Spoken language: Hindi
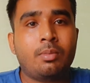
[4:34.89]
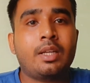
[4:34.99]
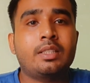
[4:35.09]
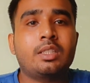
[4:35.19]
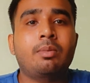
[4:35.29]

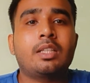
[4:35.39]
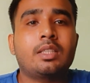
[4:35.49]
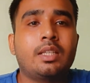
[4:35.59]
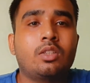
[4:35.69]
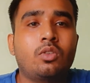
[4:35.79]
प्राइस की
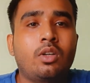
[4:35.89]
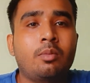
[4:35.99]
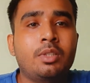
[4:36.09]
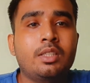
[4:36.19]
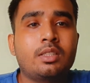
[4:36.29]
बात करें तो
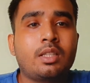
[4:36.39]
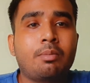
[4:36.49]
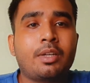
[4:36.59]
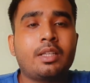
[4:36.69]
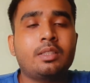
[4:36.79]
अभी
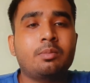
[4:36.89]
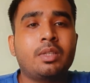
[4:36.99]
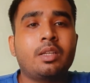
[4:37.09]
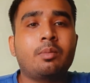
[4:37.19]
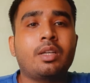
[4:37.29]
इसका प्राइस
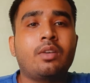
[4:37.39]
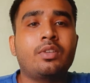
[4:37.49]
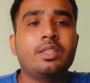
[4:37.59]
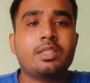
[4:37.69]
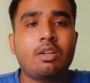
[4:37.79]
में हमें
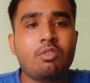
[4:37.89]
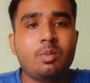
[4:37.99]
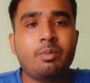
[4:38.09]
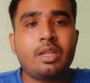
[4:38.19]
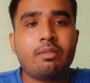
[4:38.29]
काफ़ी डिस्काउंट
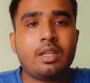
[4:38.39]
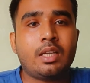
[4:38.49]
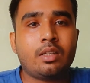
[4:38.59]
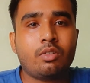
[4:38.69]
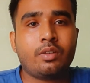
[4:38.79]
भी मिलने
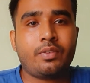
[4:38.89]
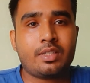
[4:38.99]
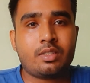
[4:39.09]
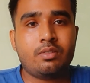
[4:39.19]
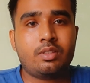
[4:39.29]
वाला है क्योंकि
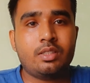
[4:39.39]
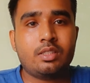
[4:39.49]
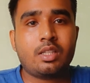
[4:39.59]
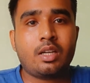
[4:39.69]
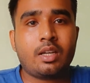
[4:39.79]
फेस्टिव
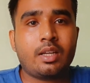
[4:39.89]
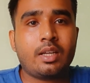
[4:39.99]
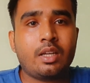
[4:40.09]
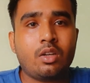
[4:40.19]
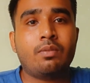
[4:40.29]
सीज़न आ
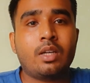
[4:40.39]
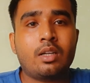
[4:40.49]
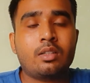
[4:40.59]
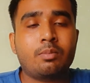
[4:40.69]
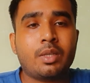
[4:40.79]
गया है और
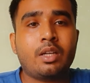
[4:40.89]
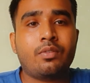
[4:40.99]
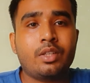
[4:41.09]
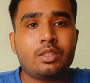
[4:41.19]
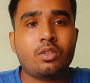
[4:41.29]
आर्ट पे
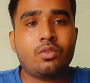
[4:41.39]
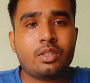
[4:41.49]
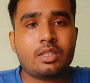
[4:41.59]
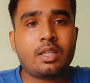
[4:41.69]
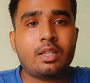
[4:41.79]
काफ़ी अच्छे
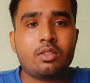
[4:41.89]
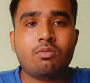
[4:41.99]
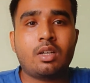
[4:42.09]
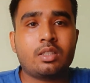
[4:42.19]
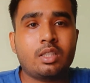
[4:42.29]
ऑफर्स आ रहे हैं तो
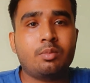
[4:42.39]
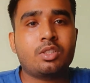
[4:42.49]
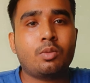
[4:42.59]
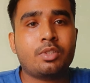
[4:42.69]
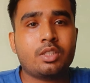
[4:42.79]
वहाँ से हम
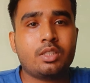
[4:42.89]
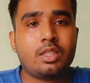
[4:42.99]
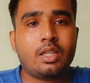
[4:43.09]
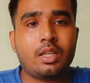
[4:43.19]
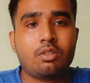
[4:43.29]
इसको परचेज
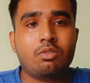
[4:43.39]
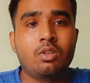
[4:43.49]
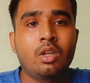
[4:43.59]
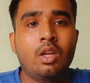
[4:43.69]
करेंगे तो